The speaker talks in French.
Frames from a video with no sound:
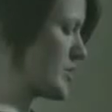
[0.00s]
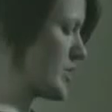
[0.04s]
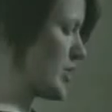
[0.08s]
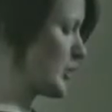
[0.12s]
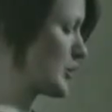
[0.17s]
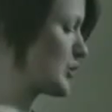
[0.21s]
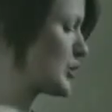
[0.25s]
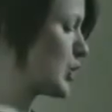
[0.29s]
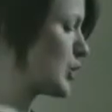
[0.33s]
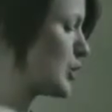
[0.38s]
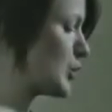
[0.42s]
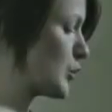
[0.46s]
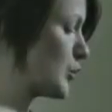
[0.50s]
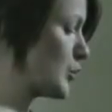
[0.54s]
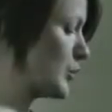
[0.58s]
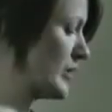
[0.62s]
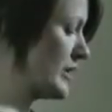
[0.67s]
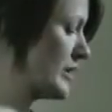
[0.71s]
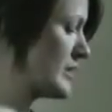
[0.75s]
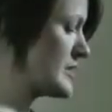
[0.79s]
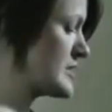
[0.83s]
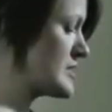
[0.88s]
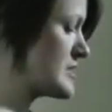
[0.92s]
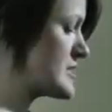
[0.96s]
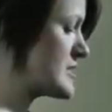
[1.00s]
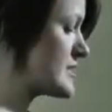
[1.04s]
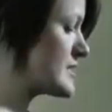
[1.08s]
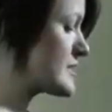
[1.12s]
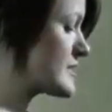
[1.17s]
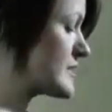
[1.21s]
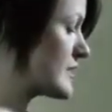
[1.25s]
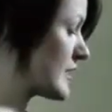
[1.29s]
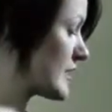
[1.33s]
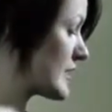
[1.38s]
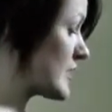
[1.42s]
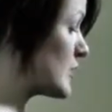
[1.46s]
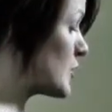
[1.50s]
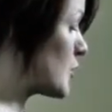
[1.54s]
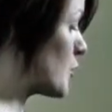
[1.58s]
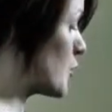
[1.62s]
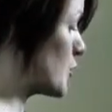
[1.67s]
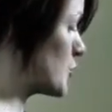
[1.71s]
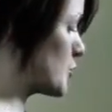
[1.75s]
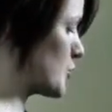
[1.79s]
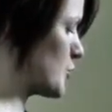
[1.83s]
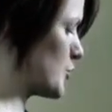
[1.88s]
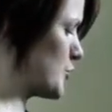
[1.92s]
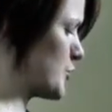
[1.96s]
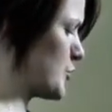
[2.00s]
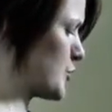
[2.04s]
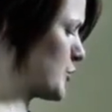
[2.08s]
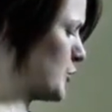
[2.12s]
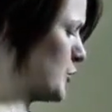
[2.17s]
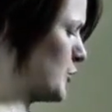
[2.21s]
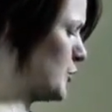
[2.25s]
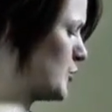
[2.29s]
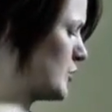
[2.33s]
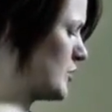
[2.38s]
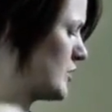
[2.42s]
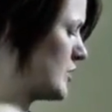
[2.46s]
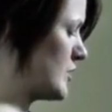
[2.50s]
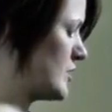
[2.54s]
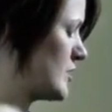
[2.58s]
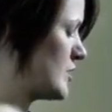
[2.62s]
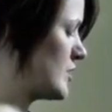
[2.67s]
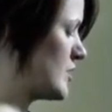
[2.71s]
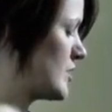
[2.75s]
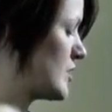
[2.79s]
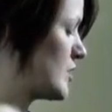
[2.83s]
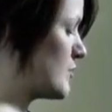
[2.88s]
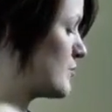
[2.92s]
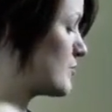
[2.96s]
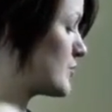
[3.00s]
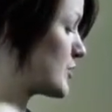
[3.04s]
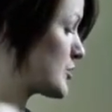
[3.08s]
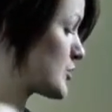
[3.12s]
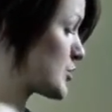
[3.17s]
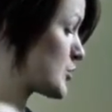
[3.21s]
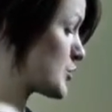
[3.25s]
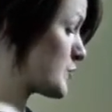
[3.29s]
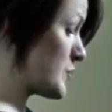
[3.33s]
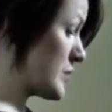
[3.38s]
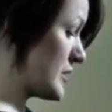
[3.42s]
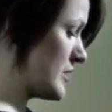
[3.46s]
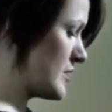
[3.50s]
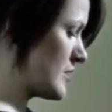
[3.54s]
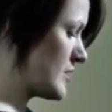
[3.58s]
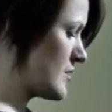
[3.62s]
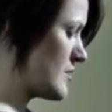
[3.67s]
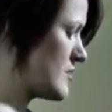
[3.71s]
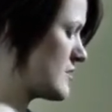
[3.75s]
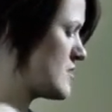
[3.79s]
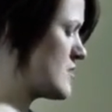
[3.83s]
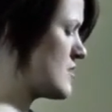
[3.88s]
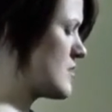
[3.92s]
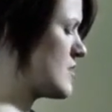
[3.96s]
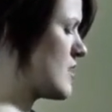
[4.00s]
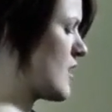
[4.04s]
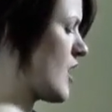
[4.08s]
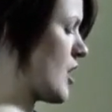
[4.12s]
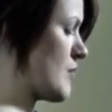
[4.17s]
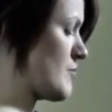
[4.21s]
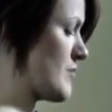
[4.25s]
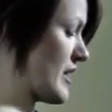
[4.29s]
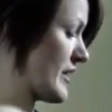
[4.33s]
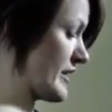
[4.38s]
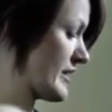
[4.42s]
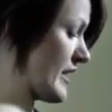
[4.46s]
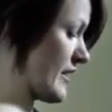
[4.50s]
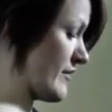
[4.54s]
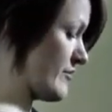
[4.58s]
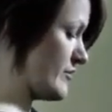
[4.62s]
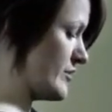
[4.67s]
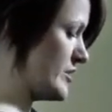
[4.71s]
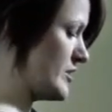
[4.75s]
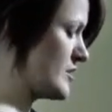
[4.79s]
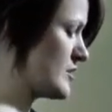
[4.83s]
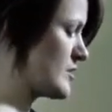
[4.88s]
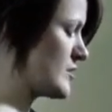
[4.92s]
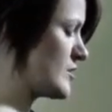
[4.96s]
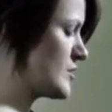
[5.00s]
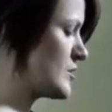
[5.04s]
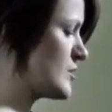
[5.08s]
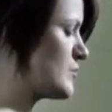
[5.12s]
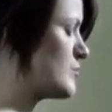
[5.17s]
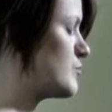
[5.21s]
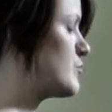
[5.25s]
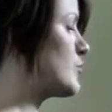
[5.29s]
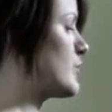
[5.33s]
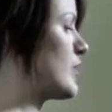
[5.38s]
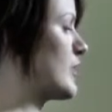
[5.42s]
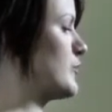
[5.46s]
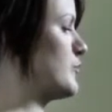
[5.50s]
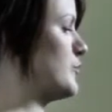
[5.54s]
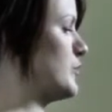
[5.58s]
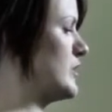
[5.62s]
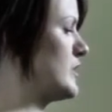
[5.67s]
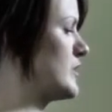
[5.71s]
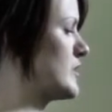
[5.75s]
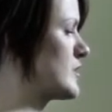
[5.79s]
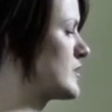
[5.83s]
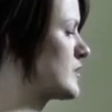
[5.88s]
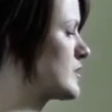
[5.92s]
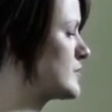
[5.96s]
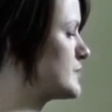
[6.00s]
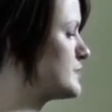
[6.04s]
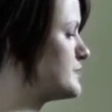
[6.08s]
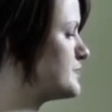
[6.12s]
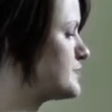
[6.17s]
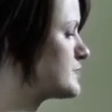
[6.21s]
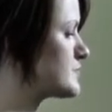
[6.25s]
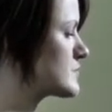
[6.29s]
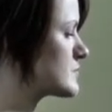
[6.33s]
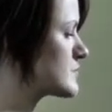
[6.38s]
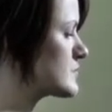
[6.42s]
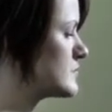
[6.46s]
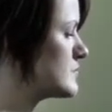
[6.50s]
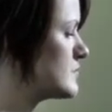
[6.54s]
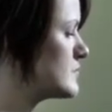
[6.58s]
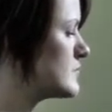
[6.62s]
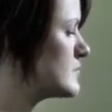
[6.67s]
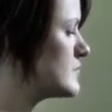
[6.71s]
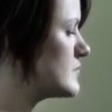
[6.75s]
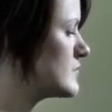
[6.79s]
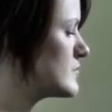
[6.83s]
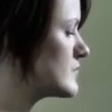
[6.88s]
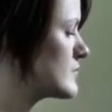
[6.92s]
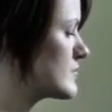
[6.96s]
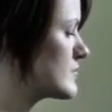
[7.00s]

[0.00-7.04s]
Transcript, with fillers: et un col roulé, serré autour du cou. Pas de souper, embarré à vie pour la nuit. J'ai besoin,